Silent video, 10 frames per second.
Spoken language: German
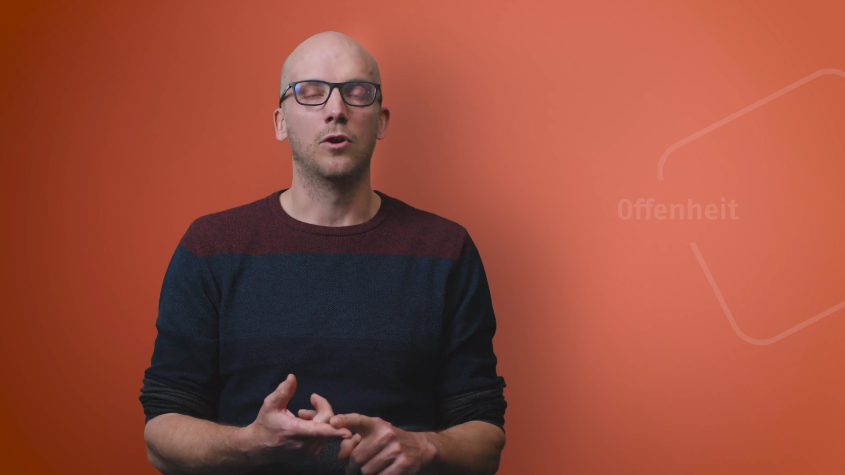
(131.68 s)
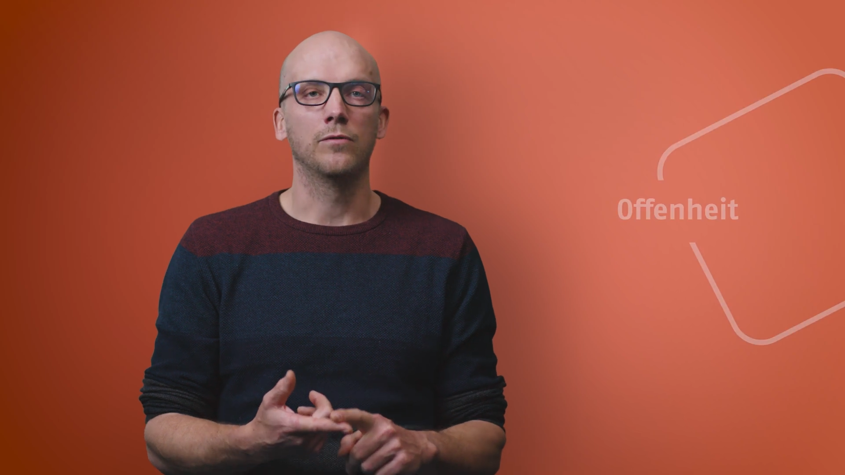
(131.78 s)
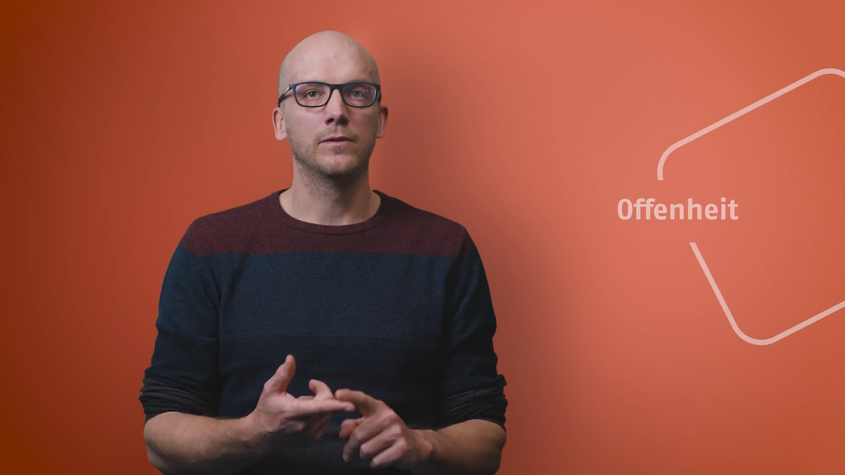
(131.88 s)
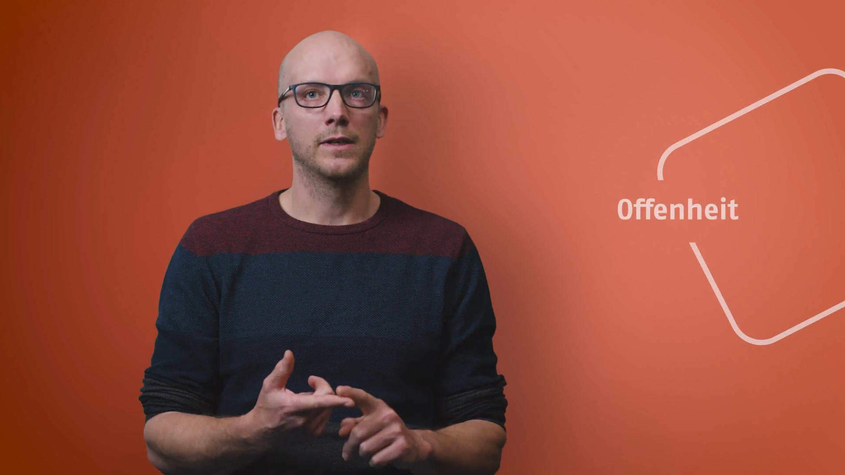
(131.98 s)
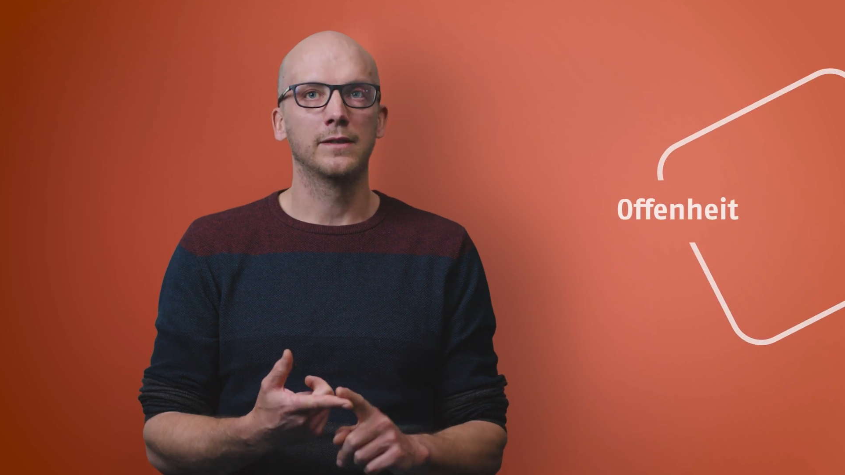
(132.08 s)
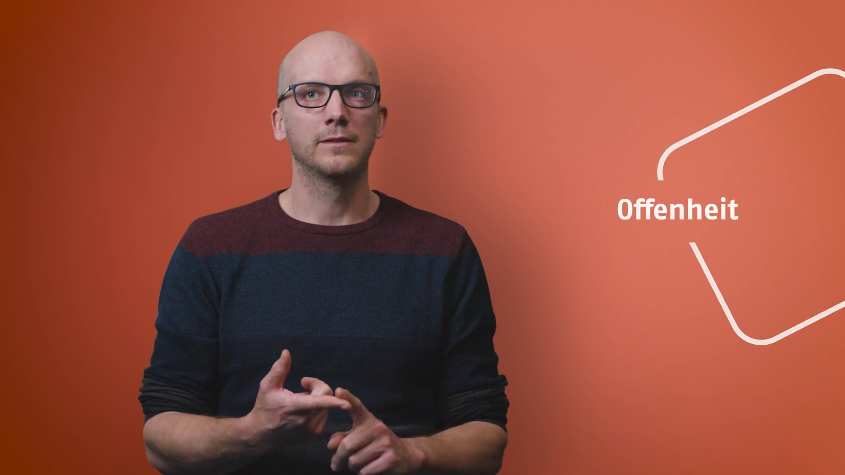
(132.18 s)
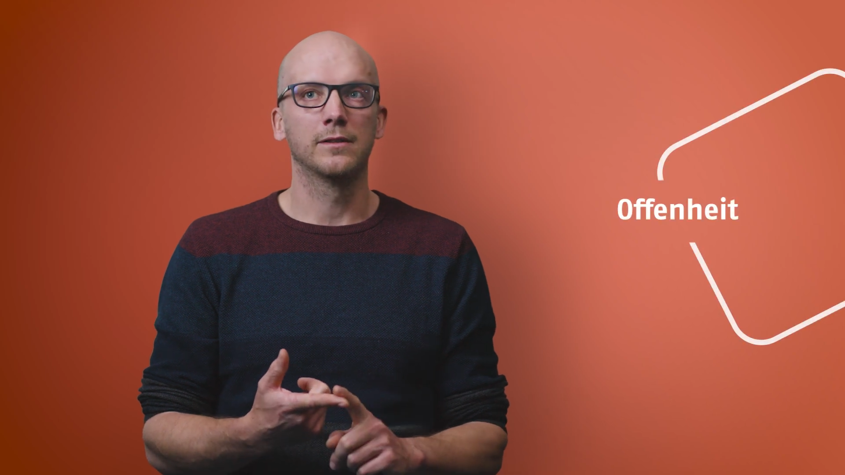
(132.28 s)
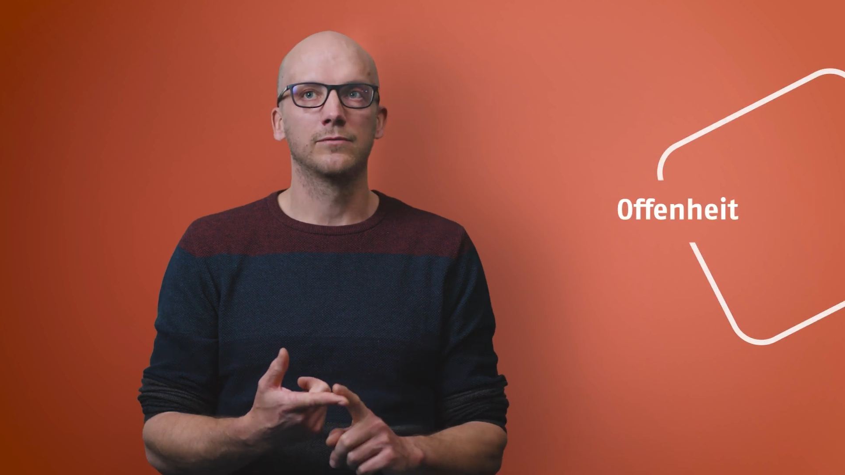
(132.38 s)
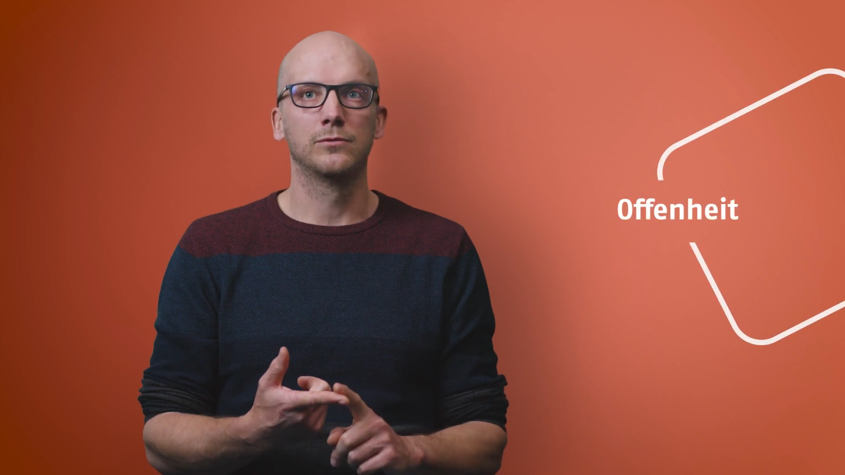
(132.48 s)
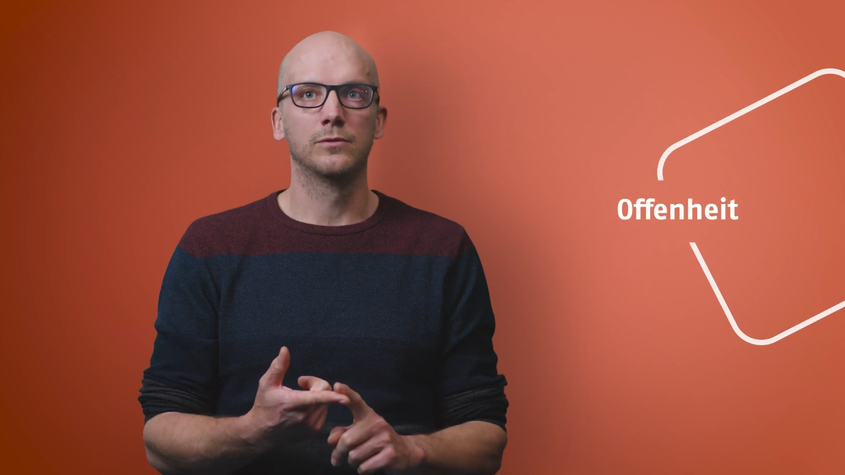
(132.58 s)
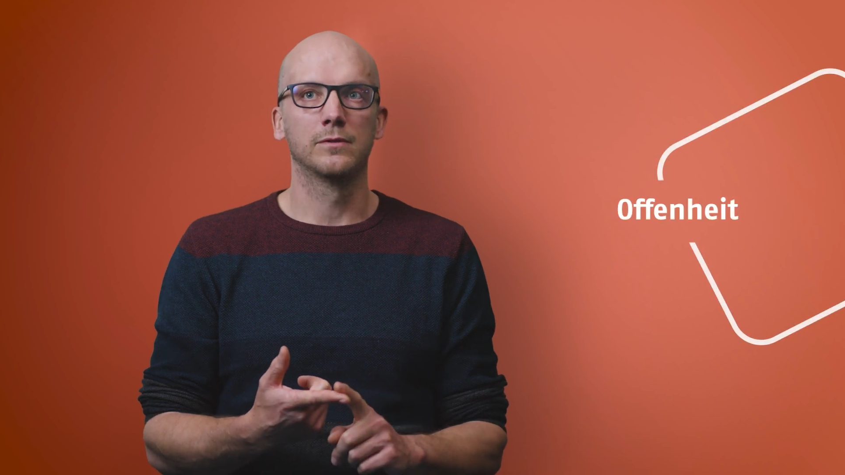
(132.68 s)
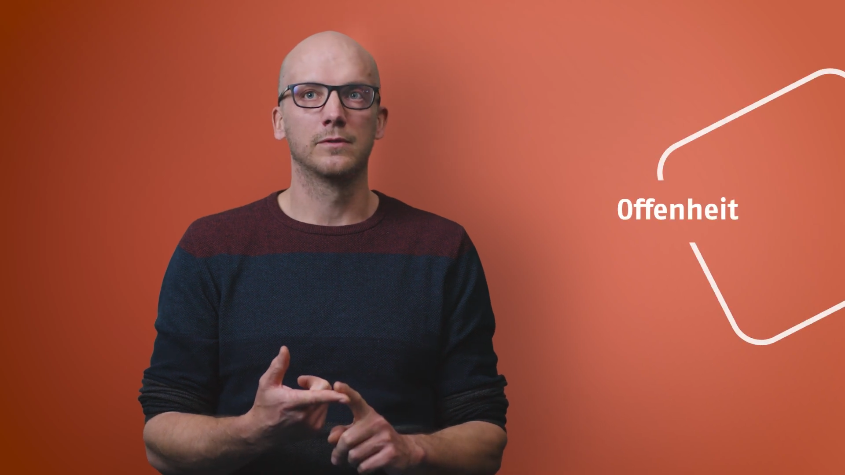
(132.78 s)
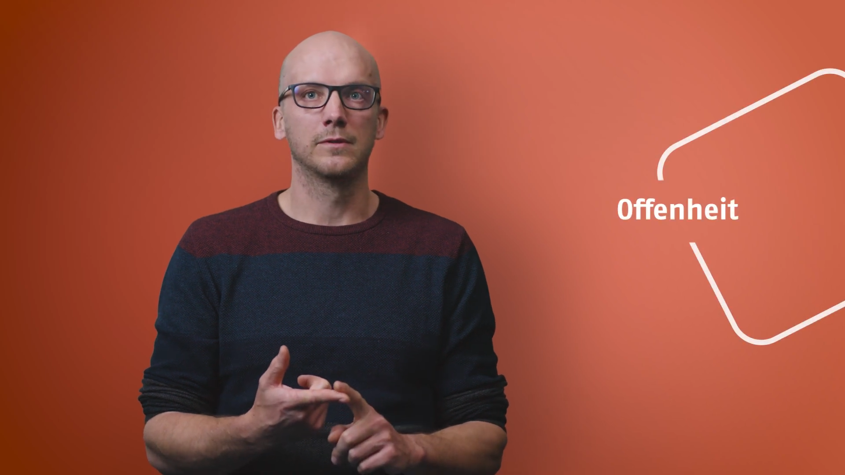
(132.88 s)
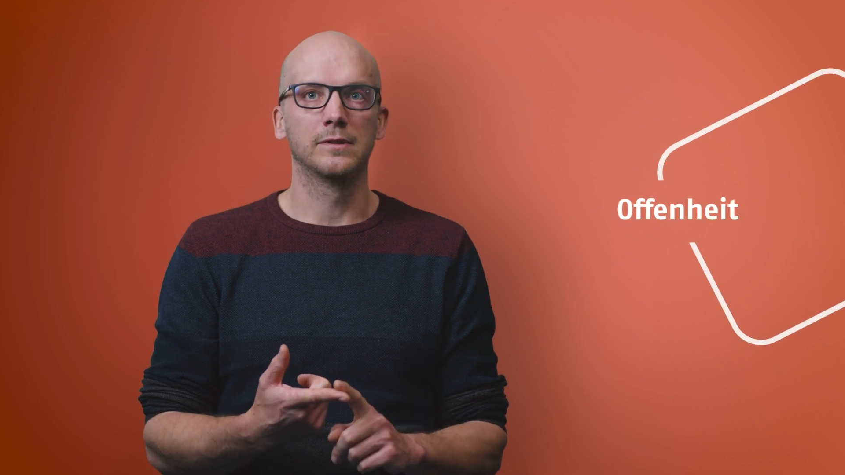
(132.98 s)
Offenheit dafür,